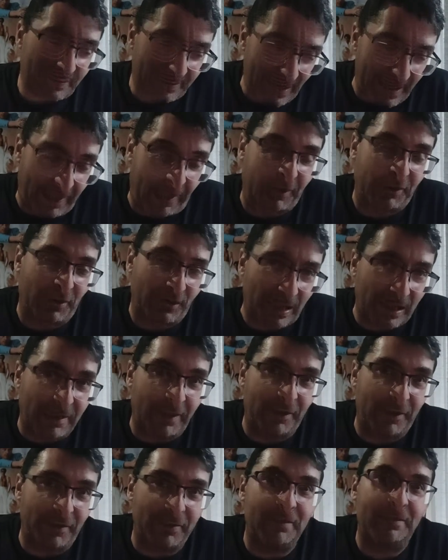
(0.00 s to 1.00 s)
el del
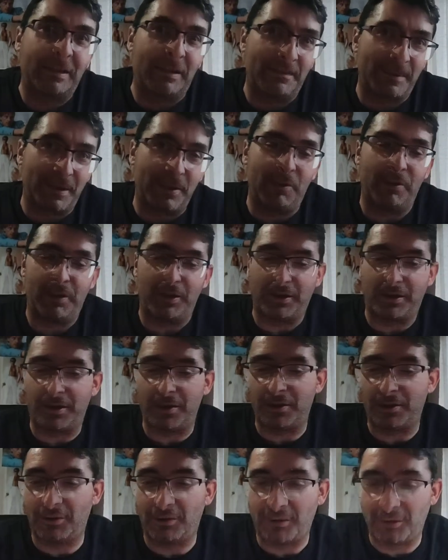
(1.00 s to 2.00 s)
Calderón también lo
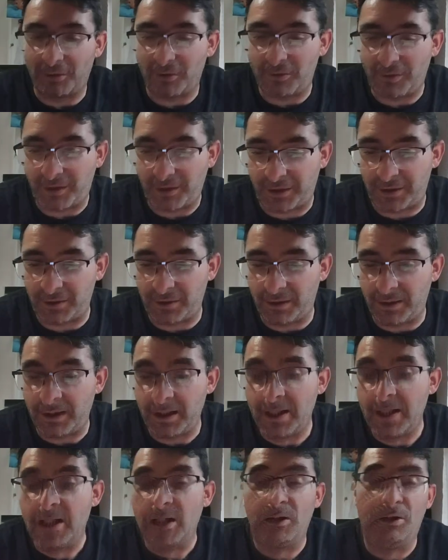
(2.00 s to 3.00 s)
dirigió, lo dirigió él.
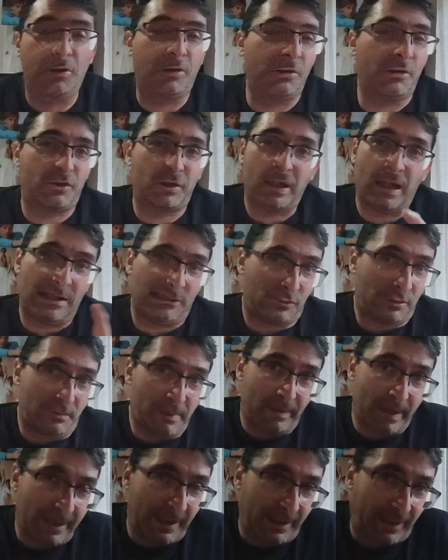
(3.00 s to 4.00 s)
Luego no sería el
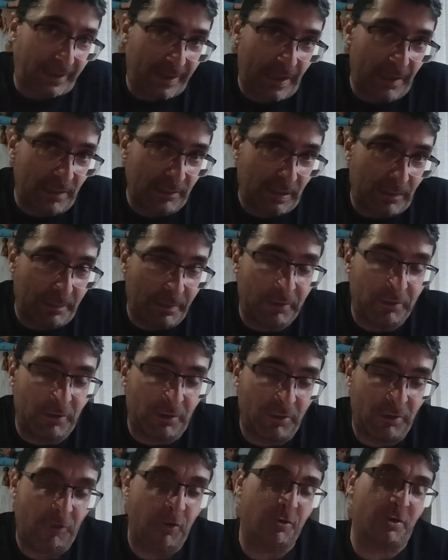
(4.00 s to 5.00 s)
último que dirigía un
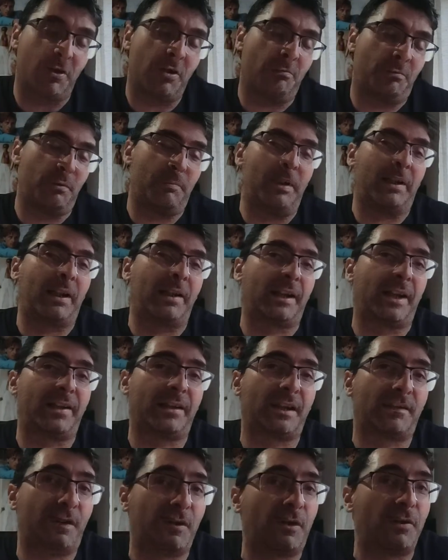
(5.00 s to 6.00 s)
capítulo. Luego el señor Paul Michael
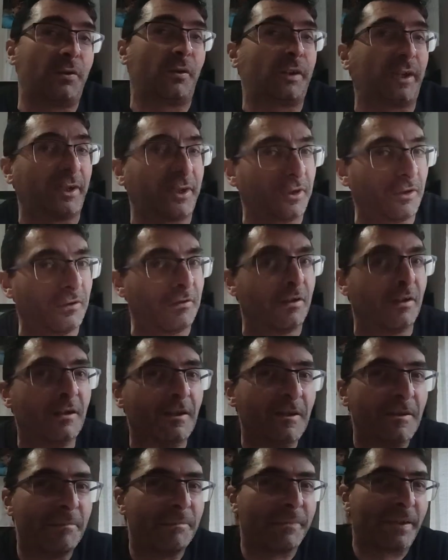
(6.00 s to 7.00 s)
Grazer fue cuando dirigió
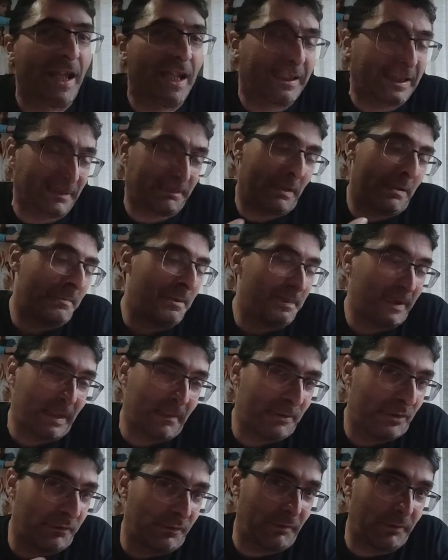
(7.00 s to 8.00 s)
el que es para mí mi
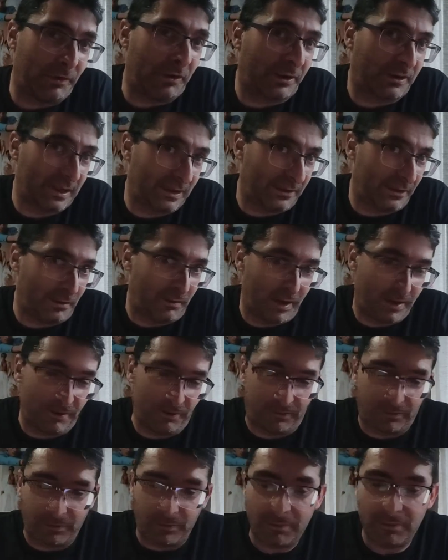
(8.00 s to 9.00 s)
capítulo favorito, que es el de Nueva
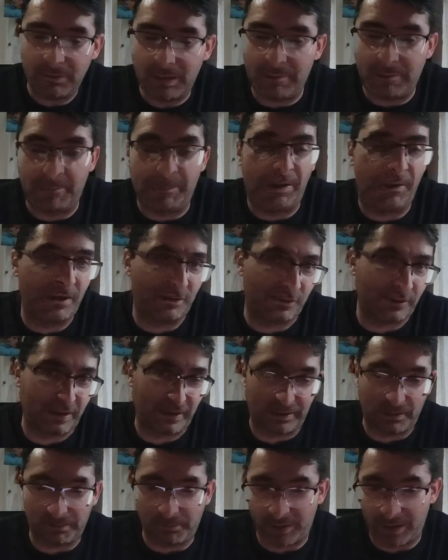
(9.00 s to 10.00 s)
York, ¿no? El primero de la segunda
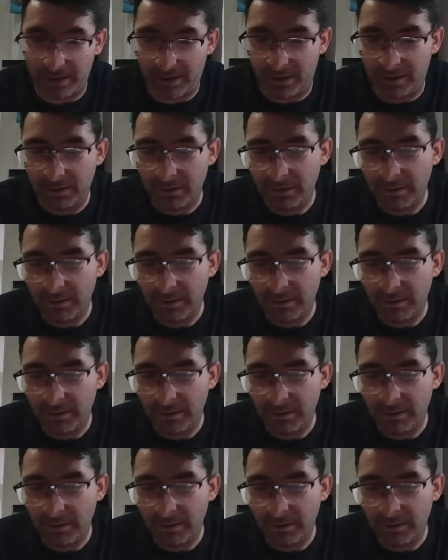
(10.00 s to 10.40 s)
temporada.